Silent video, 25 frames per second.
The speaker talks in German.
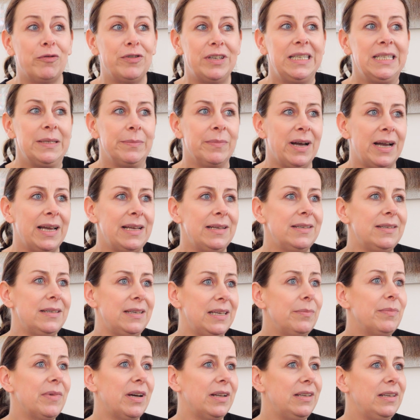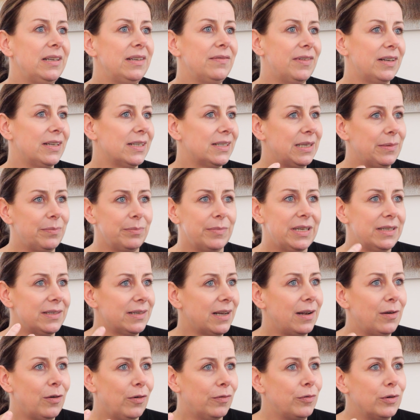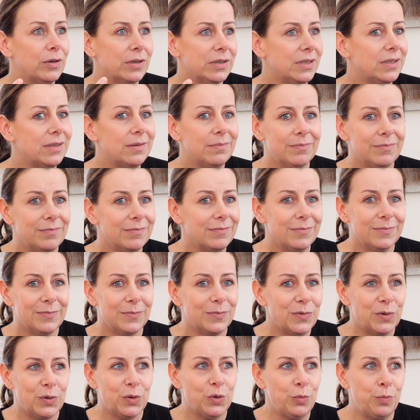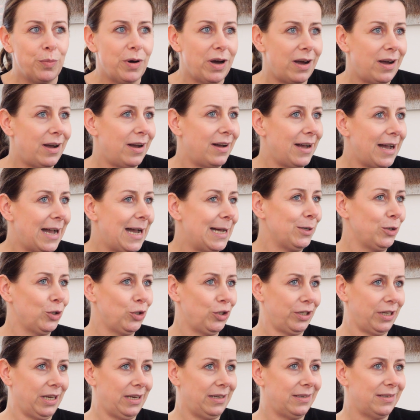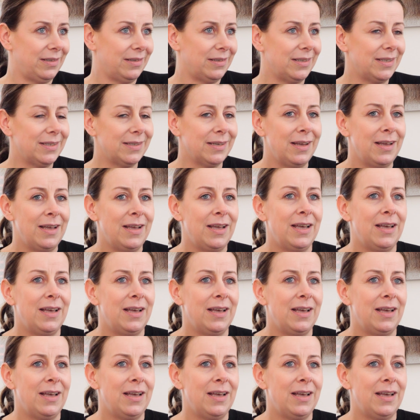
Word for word: auf diesem einen Thema liegt, weil das eben mental auch wirklich super anstrengend ist.